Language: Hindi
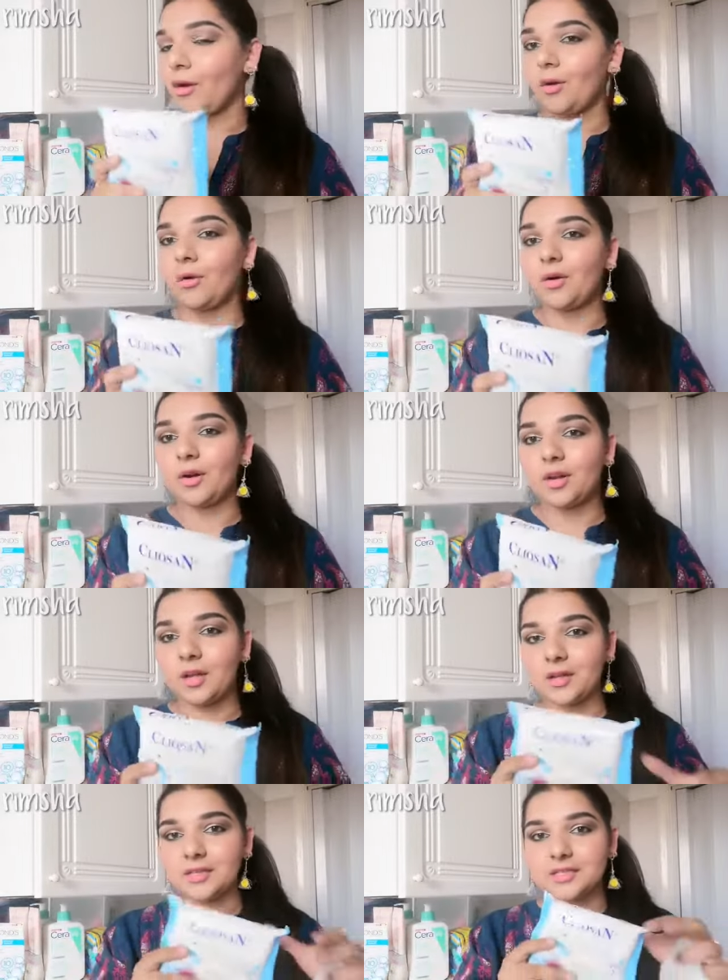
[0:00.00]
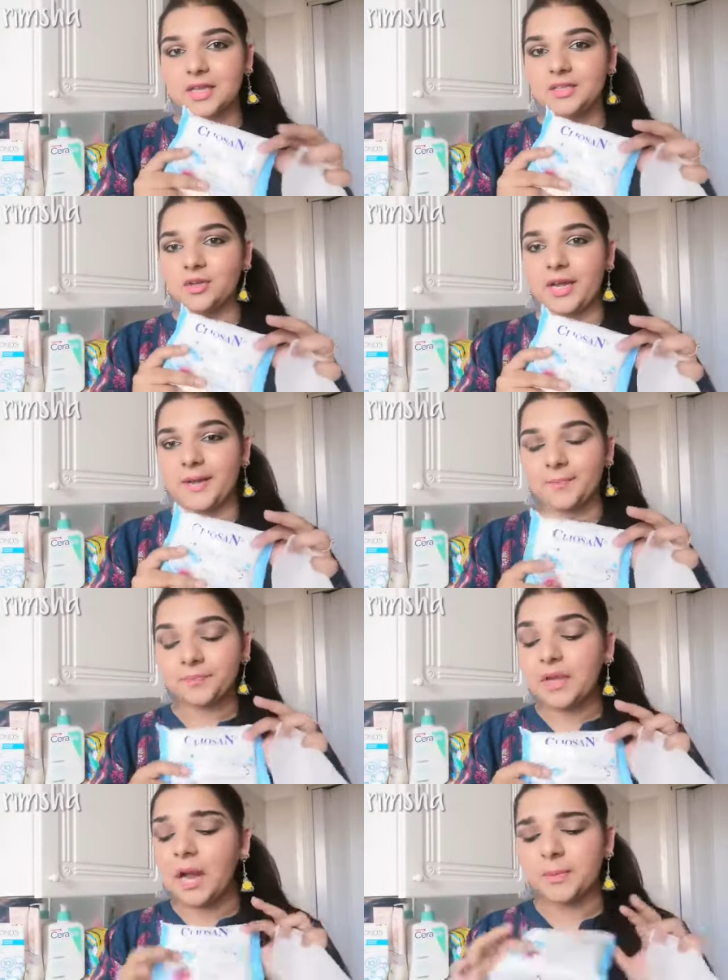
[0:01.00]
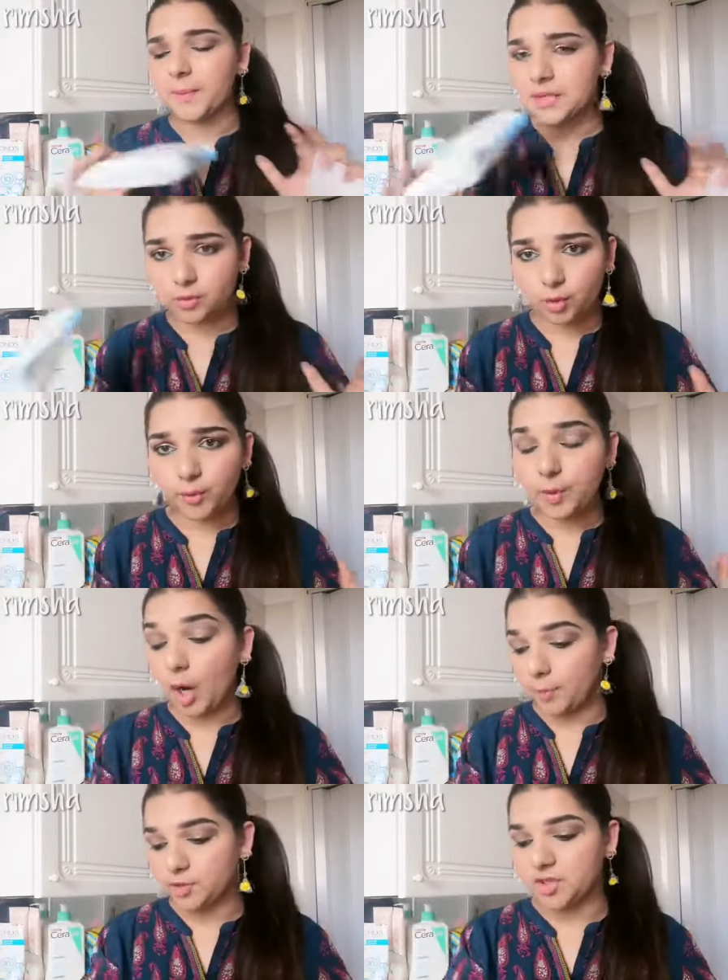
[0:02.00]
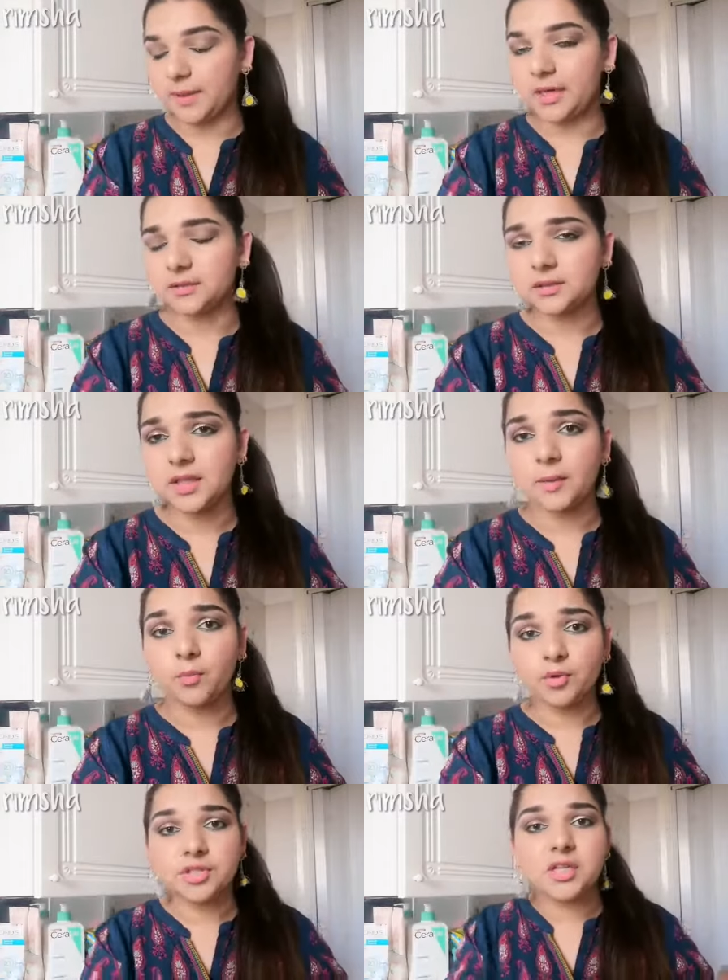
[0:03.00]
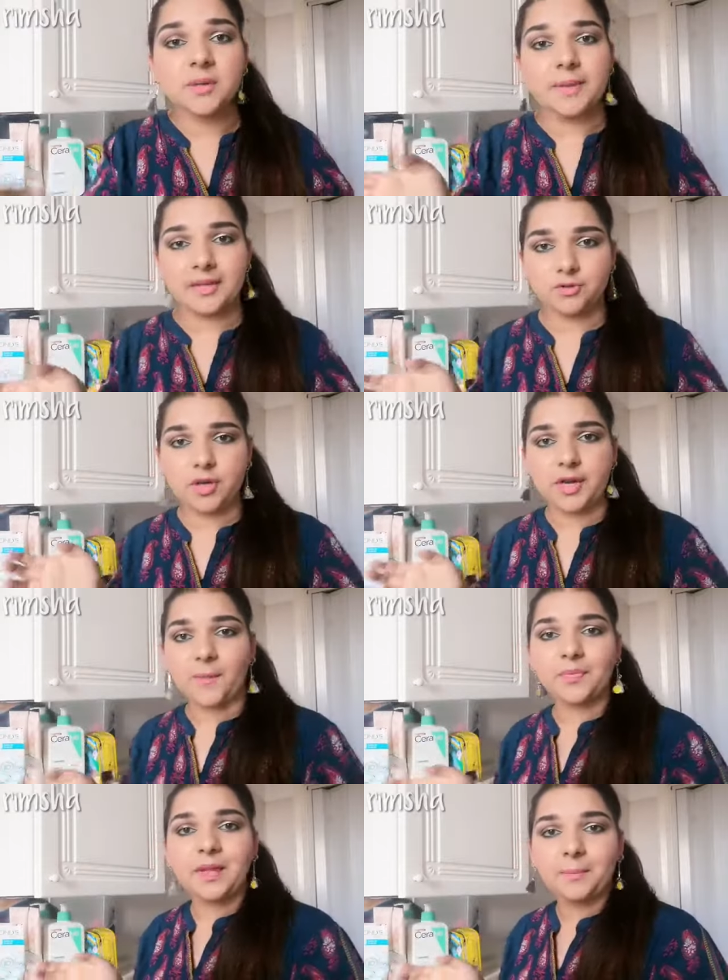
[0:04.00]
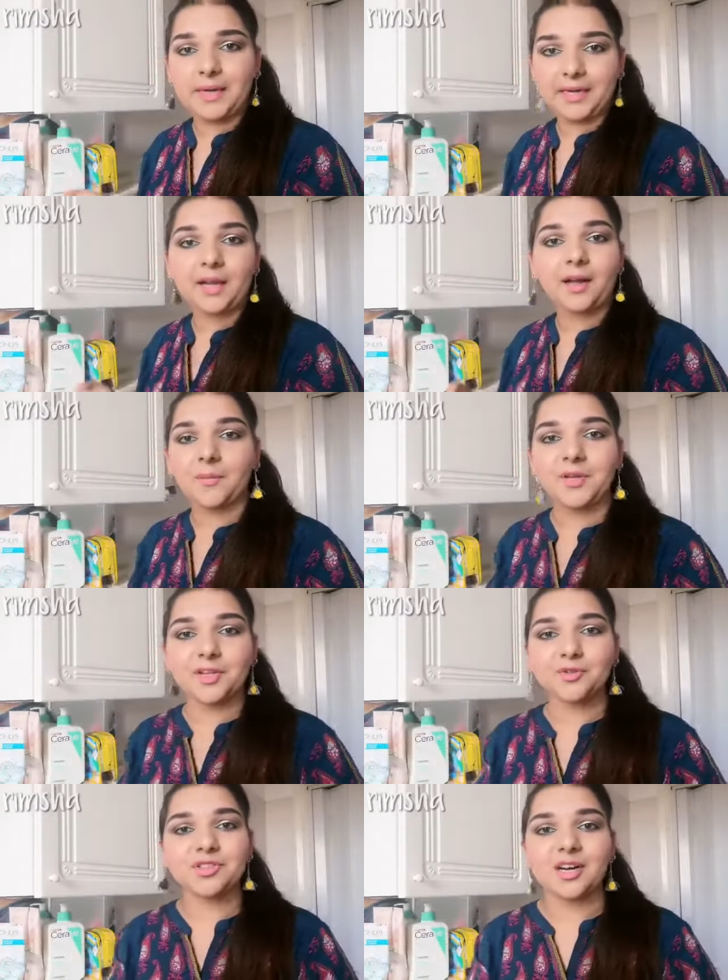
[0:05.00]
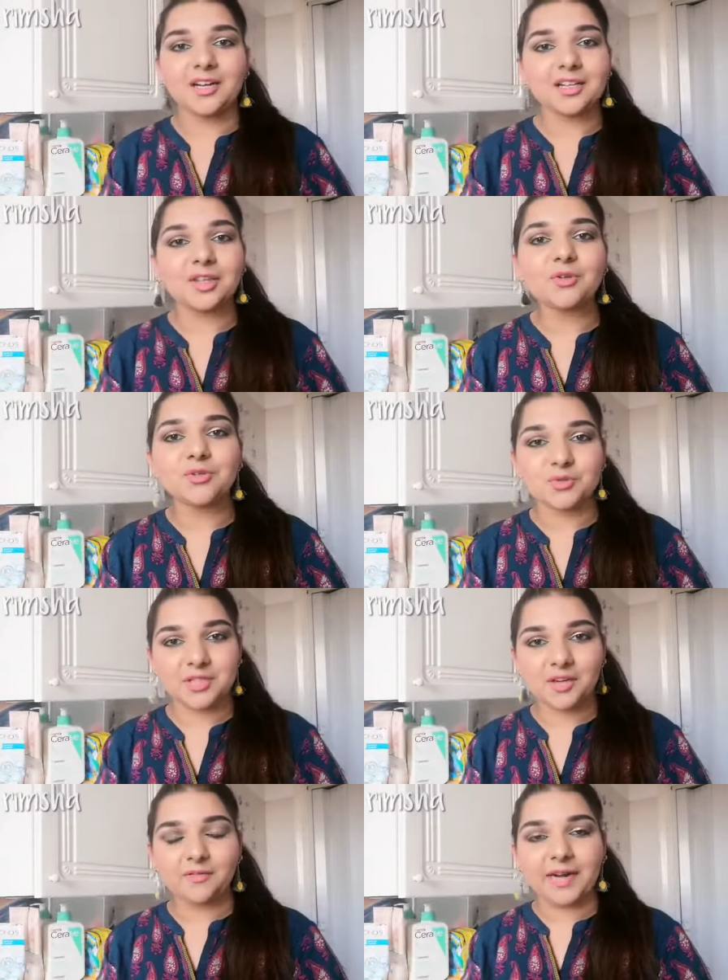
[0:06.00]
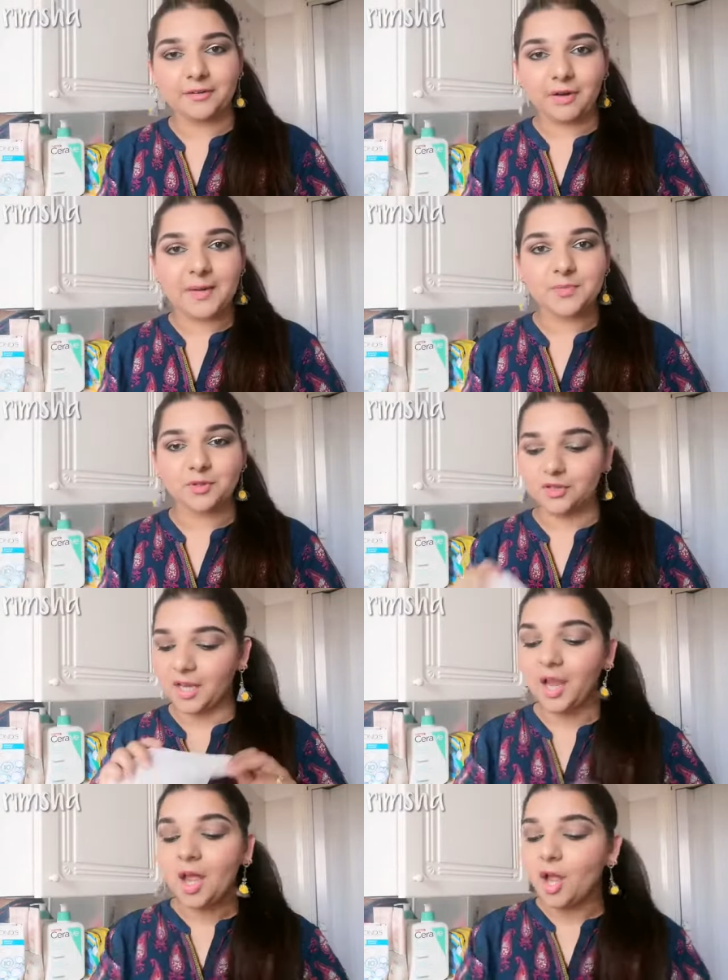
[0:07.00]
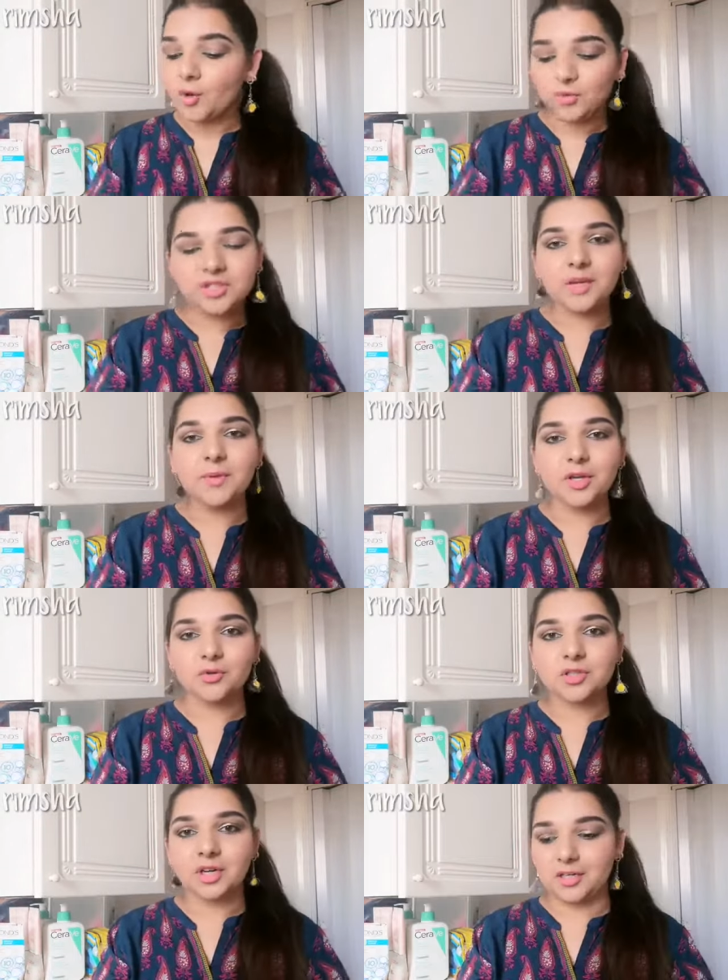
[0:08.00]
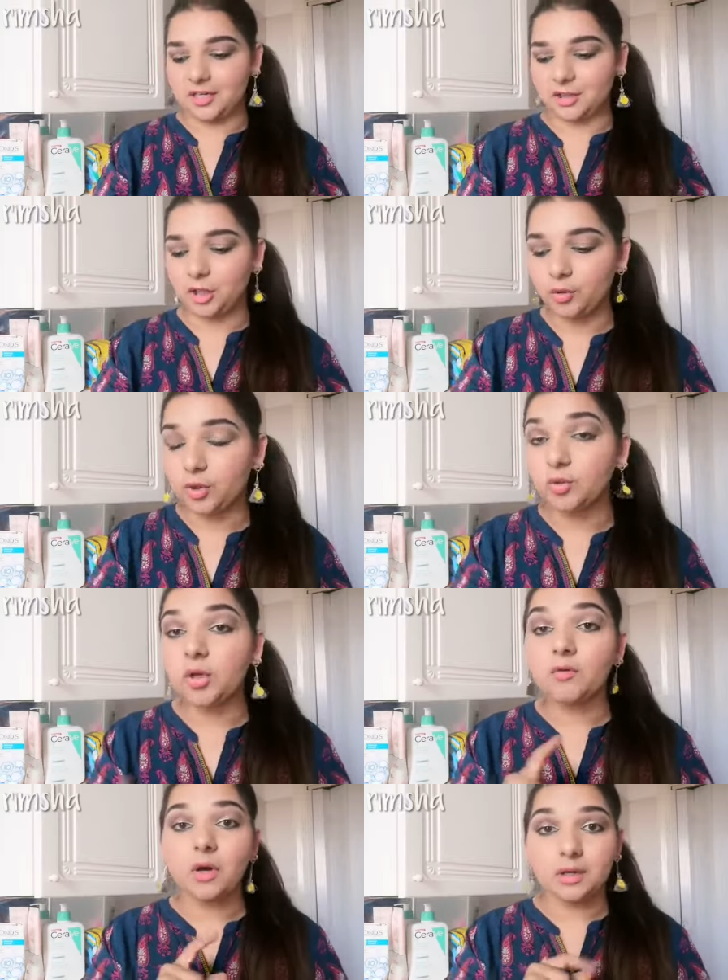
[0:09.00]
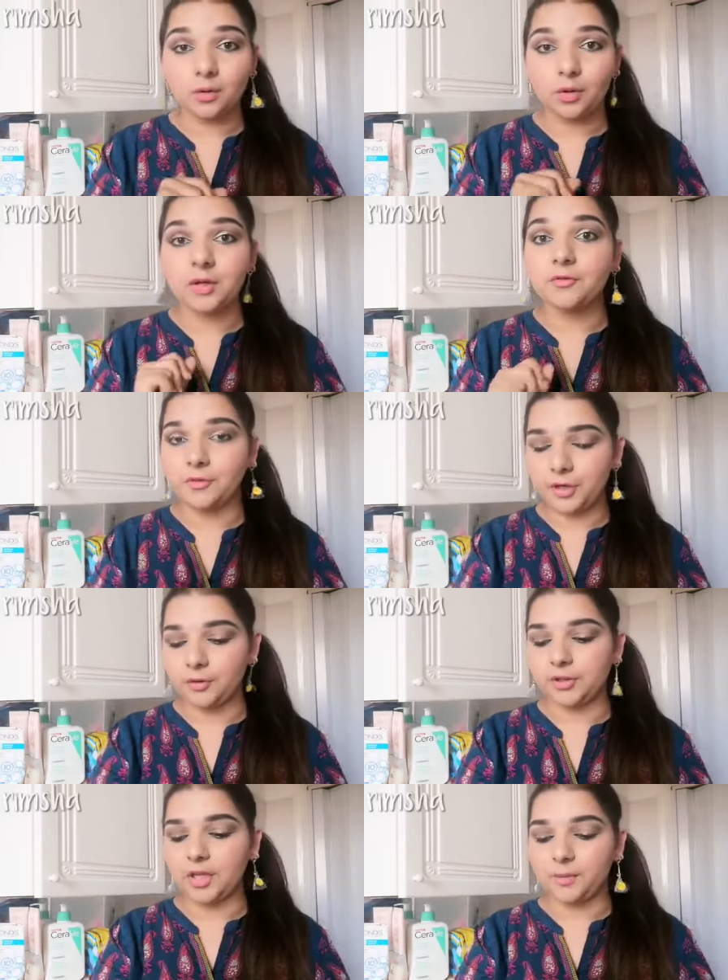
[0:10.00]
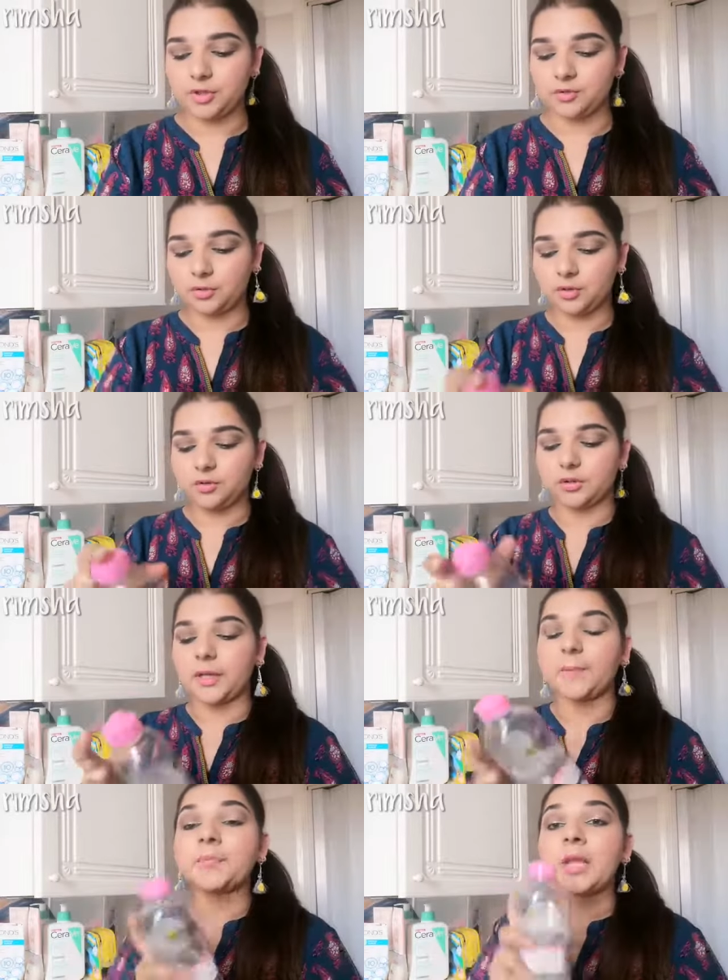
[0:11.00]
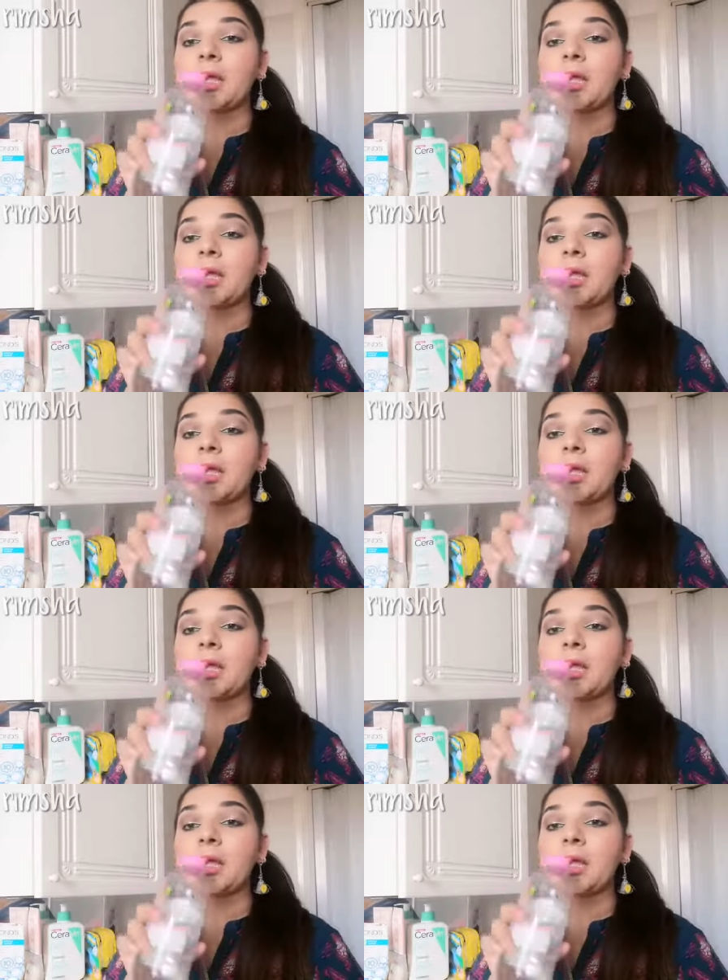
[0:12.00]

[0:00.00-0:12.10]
और इसके जो है आपके पास कोई भी हो आप उससे भी कर सकते हैं मोस्टली मैं जो है अपने बेटे का भी यूज़ कर लेती हूँ जो उसके वेट वाइप्स होते हैं उससे भी यूज़ कर लेती हूँ क्योंकि वो अल्कोहल फ्री होते हैं बच्चों के जो होते हैं